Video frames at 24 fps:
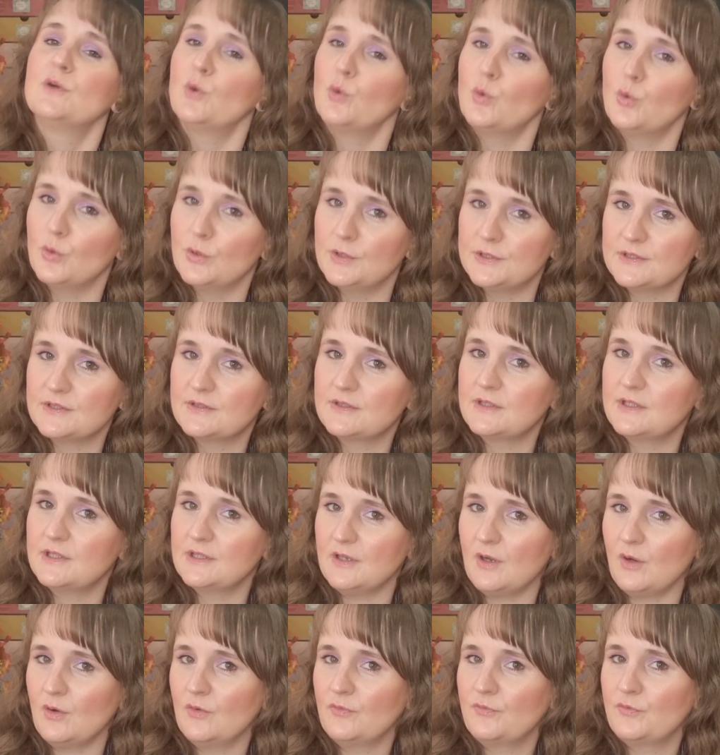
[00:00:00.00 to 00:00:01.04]
Und
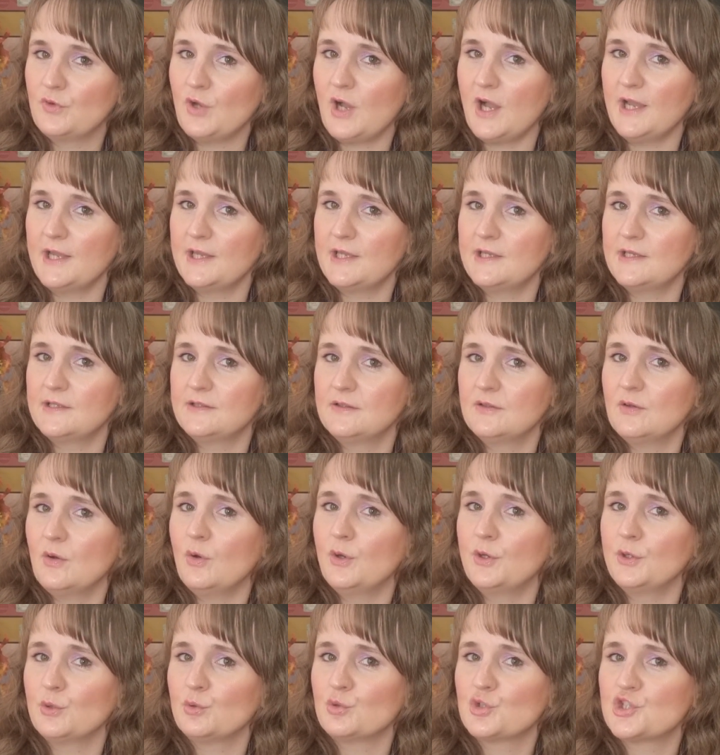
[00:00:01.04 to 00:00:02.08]
genau, für 1
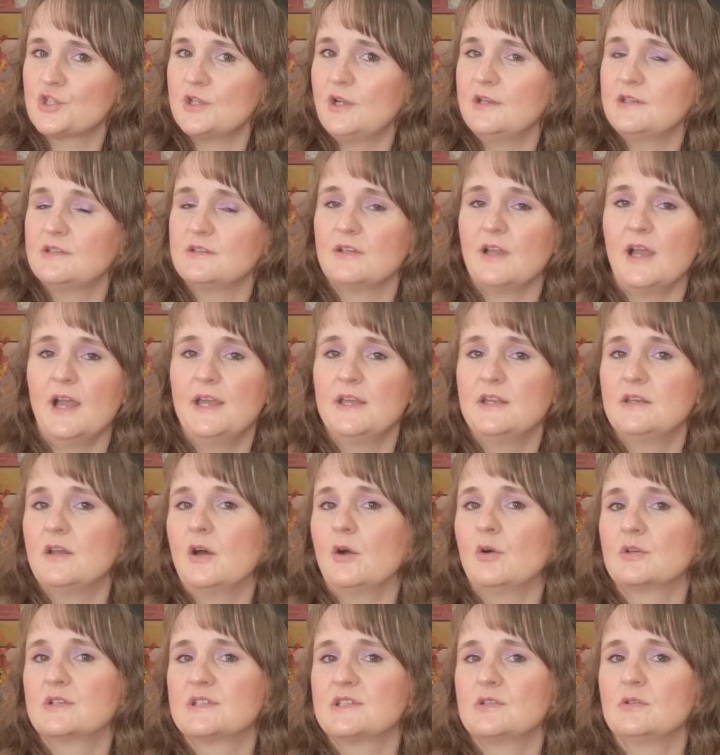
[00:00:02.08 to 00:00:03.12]
Euro stelle ich ihn rein,
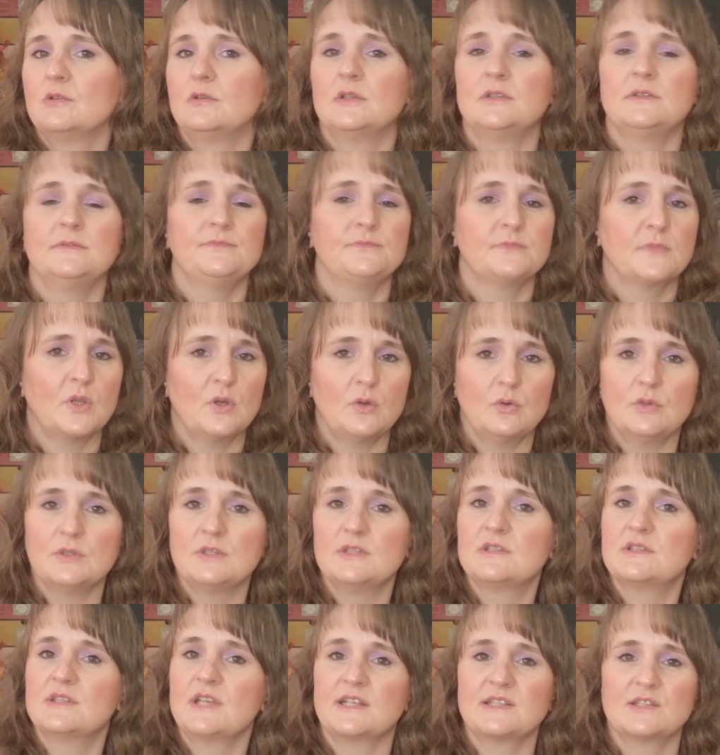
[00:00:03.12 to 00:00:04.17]
Auktion
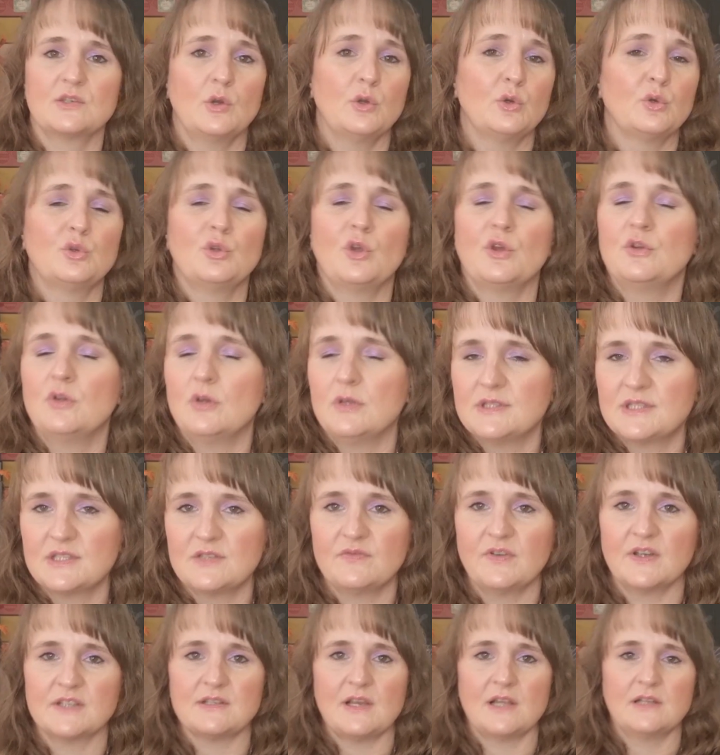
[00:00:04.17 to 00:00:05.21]
und 6,99
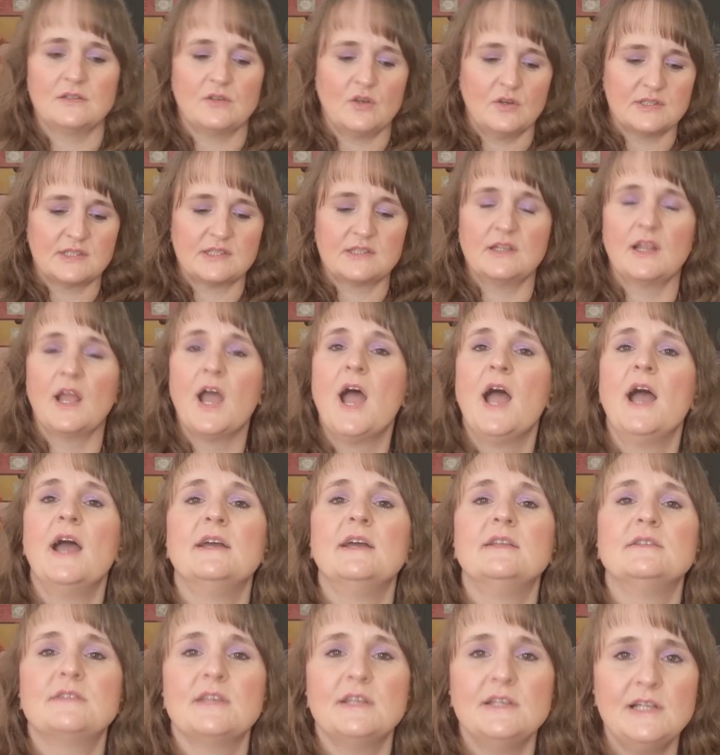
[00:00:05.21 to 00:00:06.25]
Euro Versandkosten.
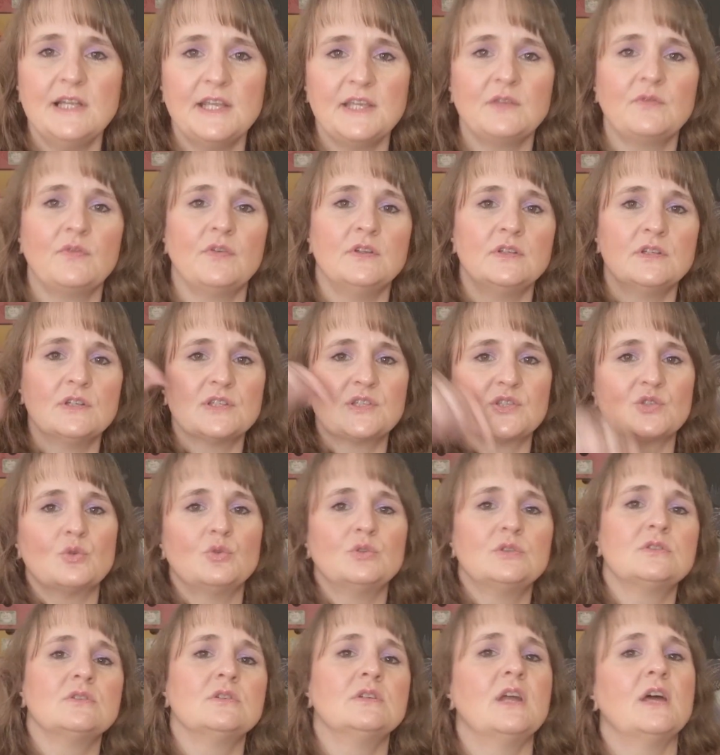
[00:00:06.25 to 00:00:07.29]
Den Link findest du
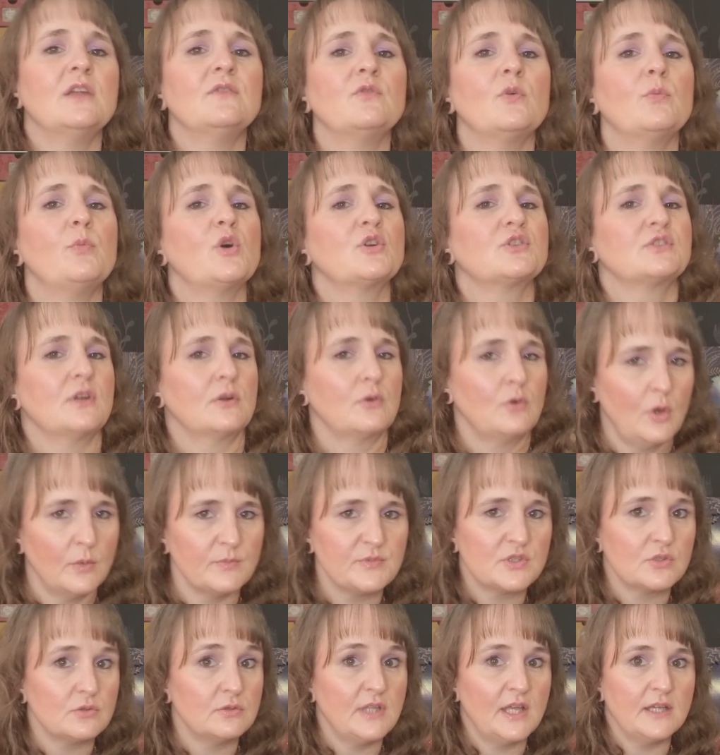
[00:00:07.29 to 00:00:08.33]
unten in der Infobox, da
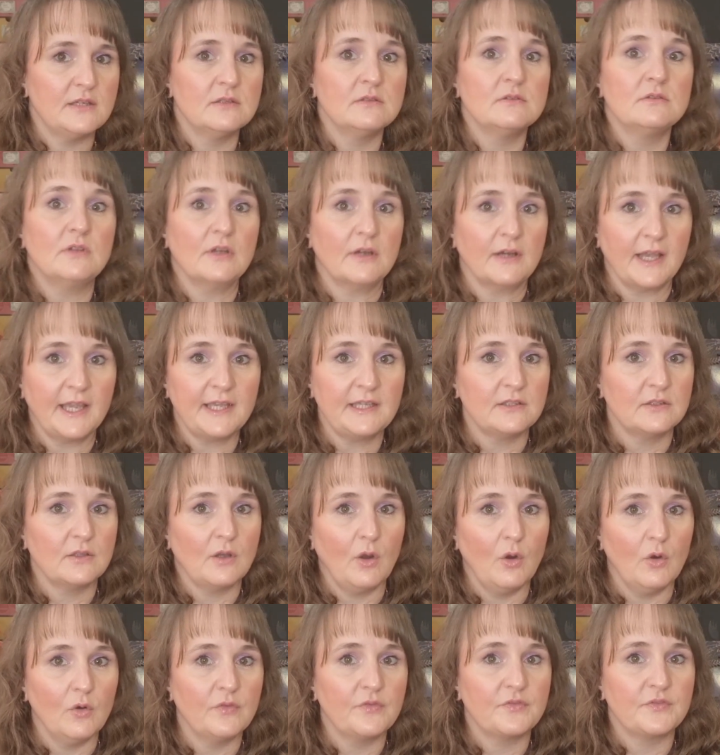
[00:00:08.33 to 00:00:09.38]
kommst du dann direkt
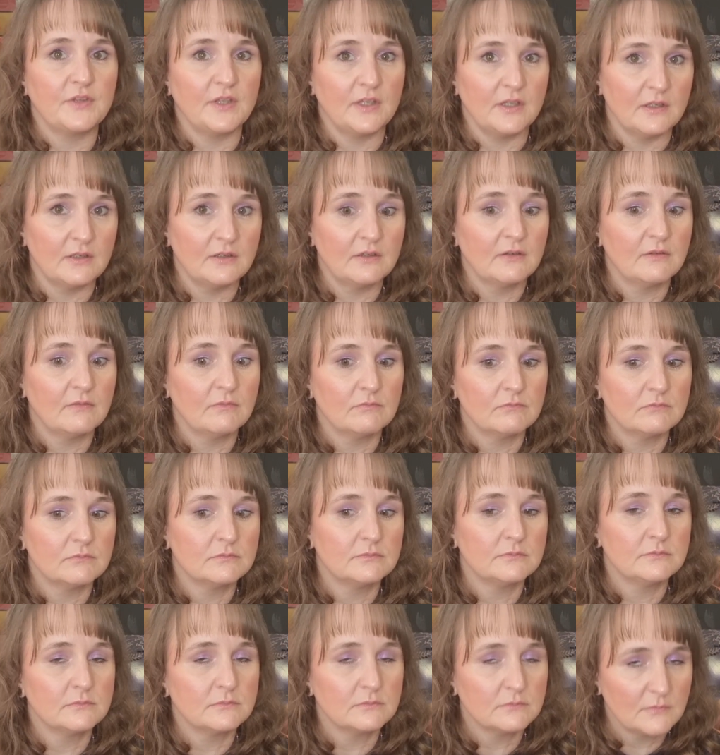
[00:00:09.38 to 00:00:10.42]
auf den
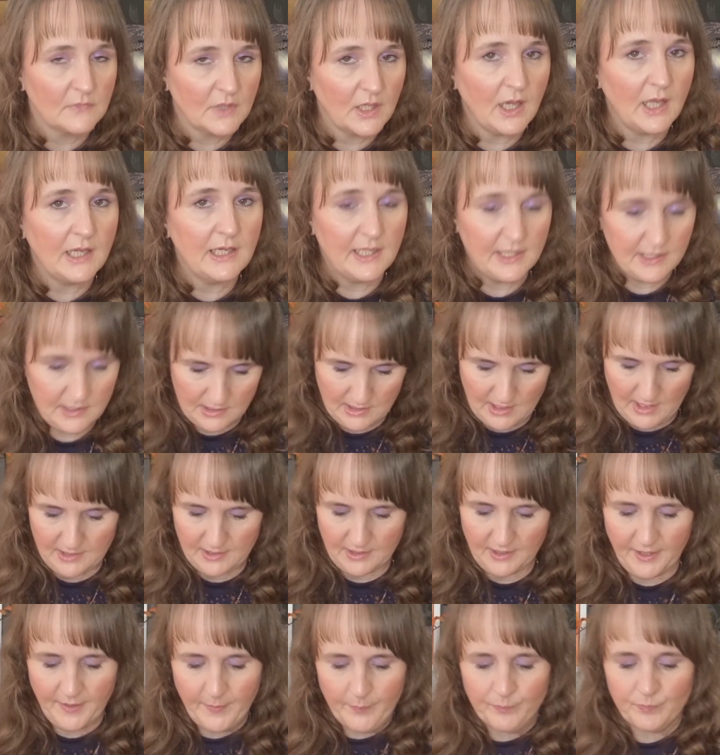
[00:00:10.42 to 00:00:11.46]
Kalender.
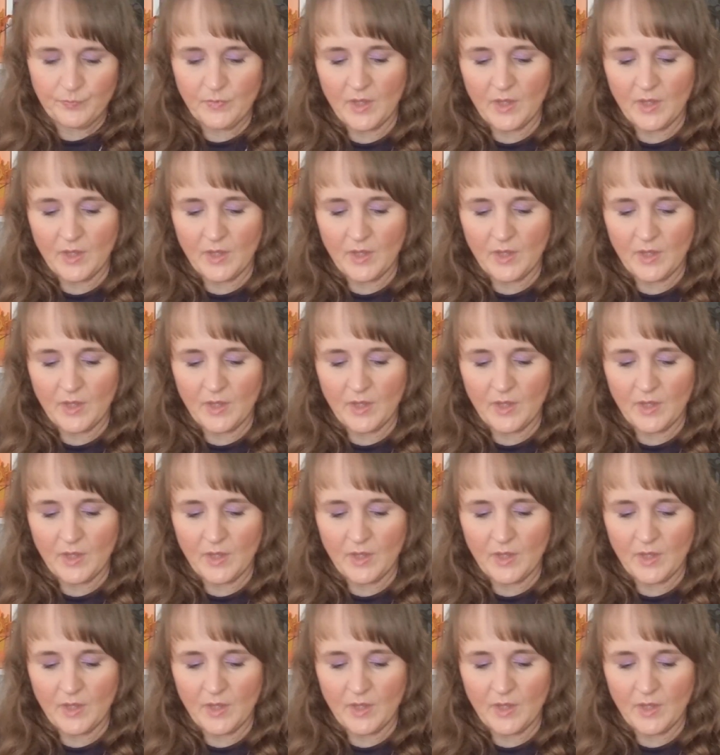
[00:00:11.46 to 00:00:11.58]
Ne?